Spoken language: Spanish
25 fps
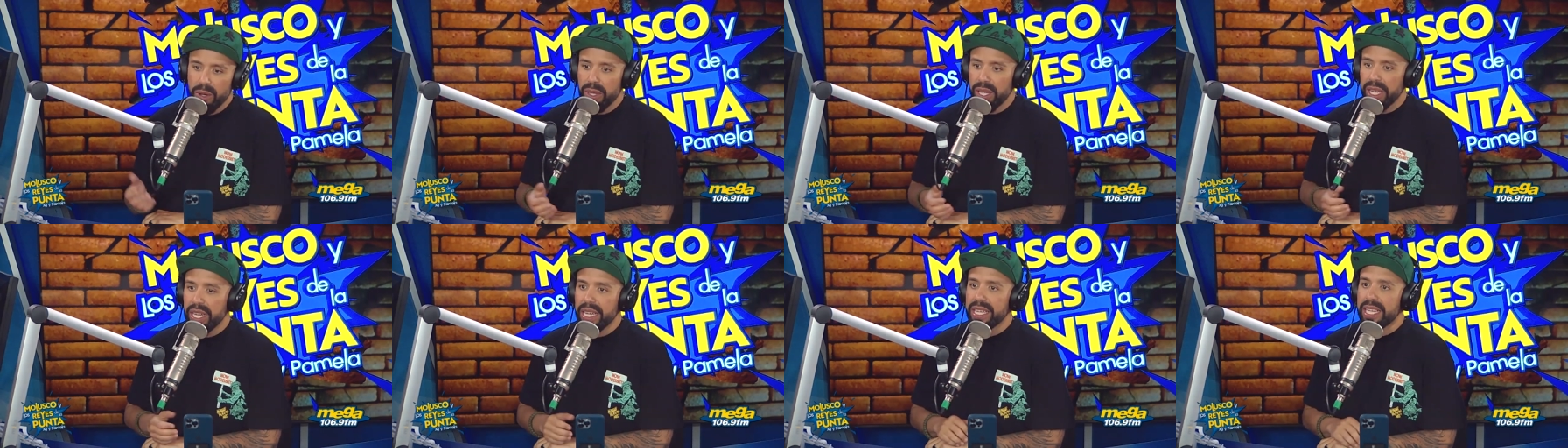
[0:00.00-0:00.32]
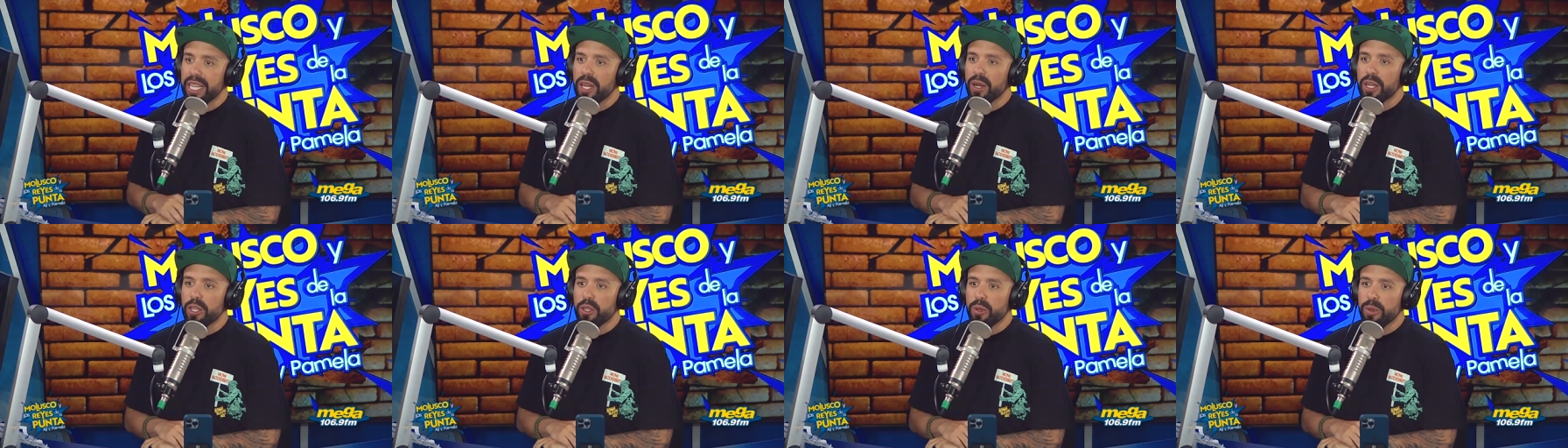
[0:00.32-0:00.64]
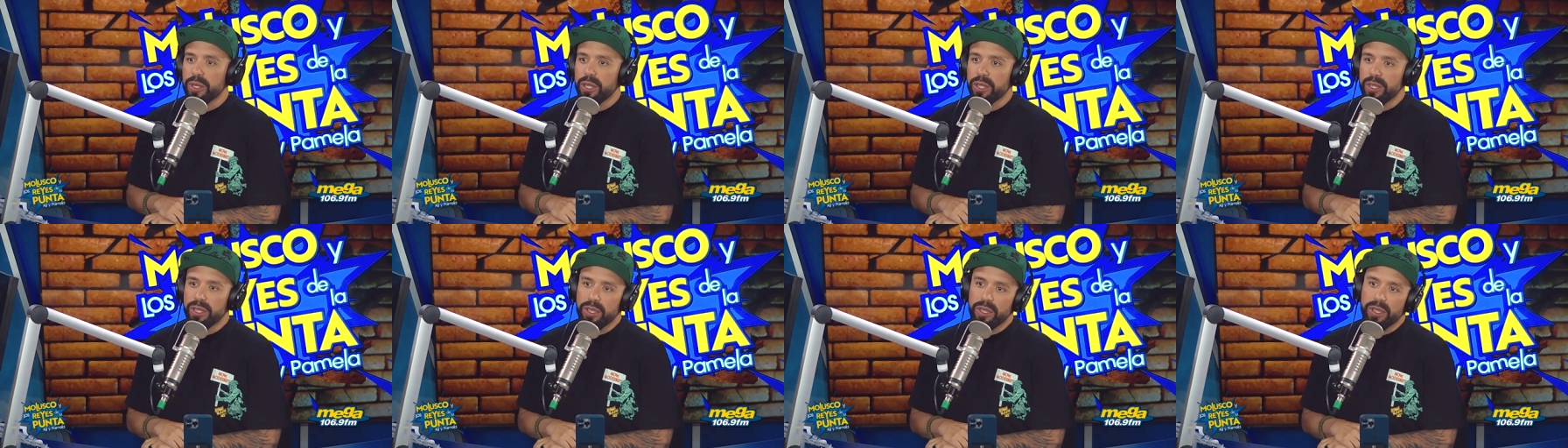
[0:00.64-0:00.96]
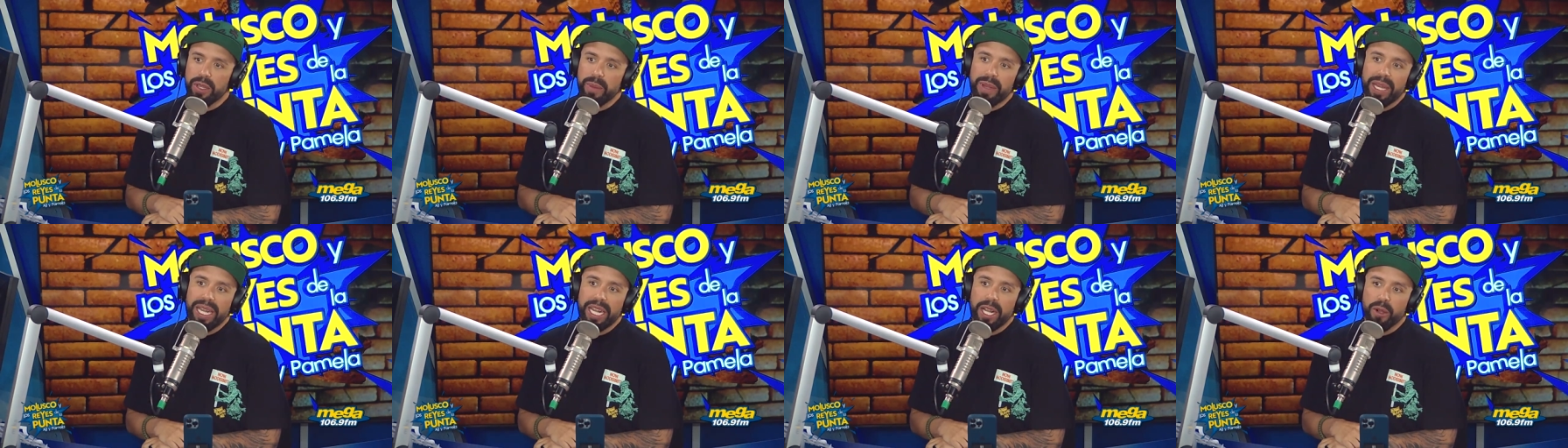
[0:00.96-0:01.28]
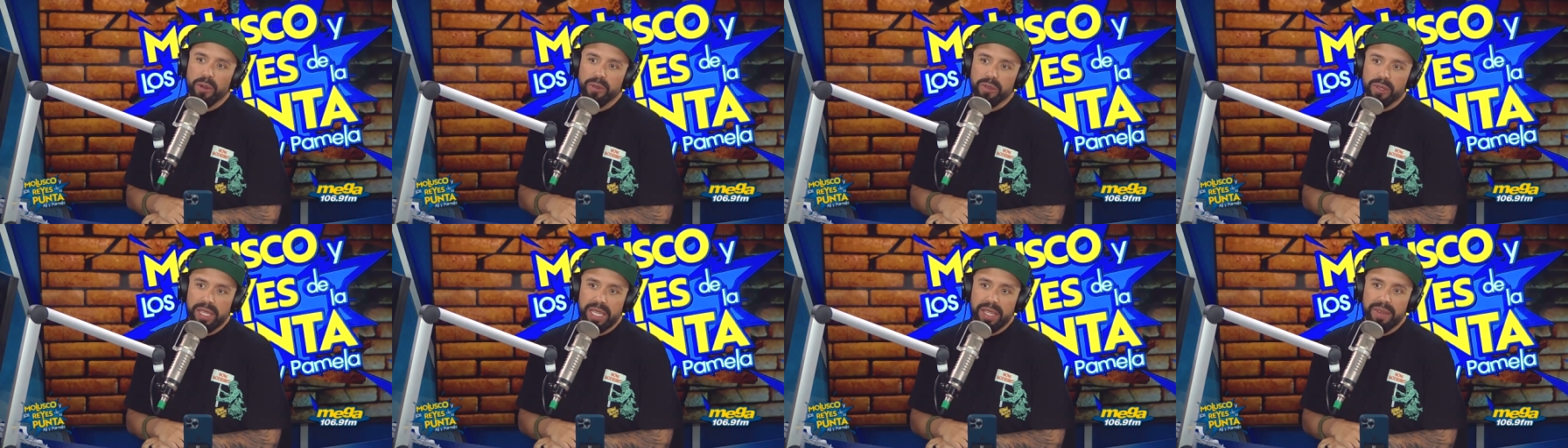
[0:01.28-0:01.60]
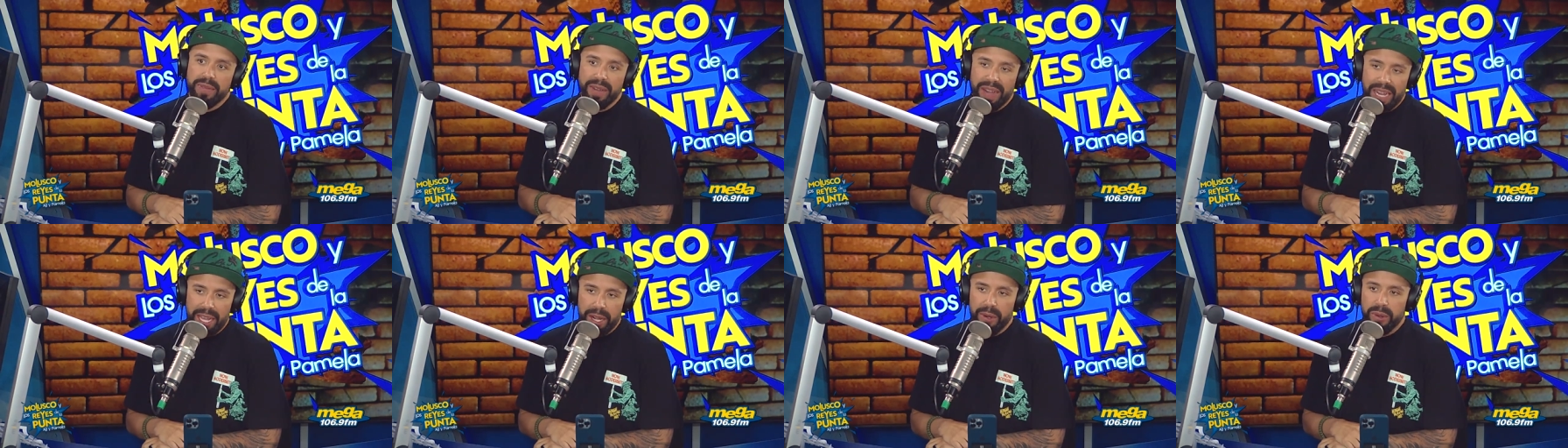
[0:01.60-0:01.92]
de, lo que estuviste haciendo también en el concierto de
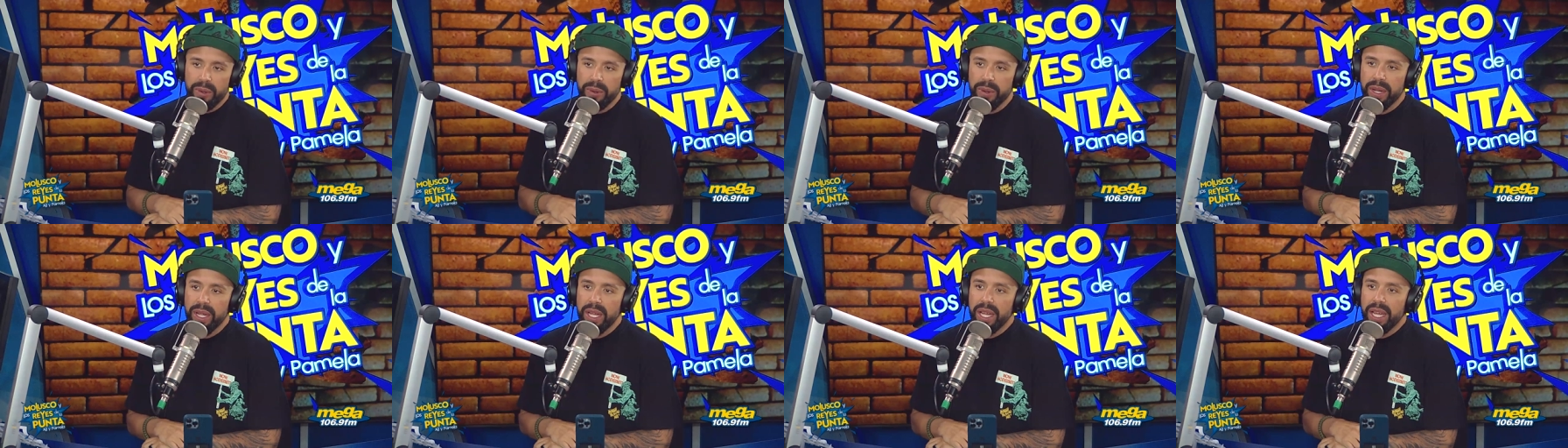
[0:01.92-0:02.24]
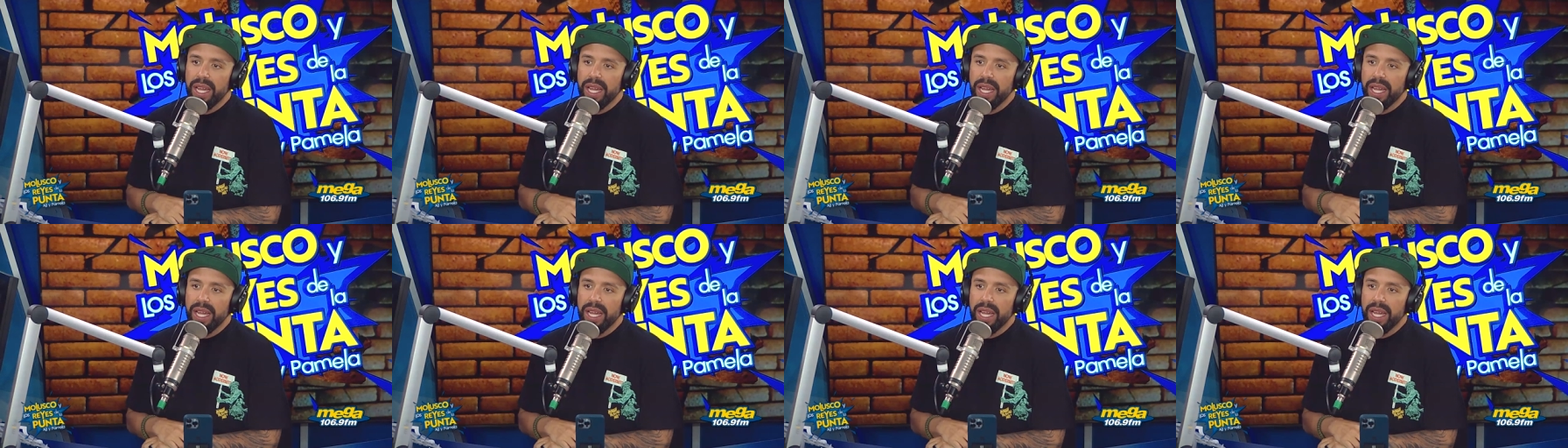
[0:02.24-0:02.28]
Farro.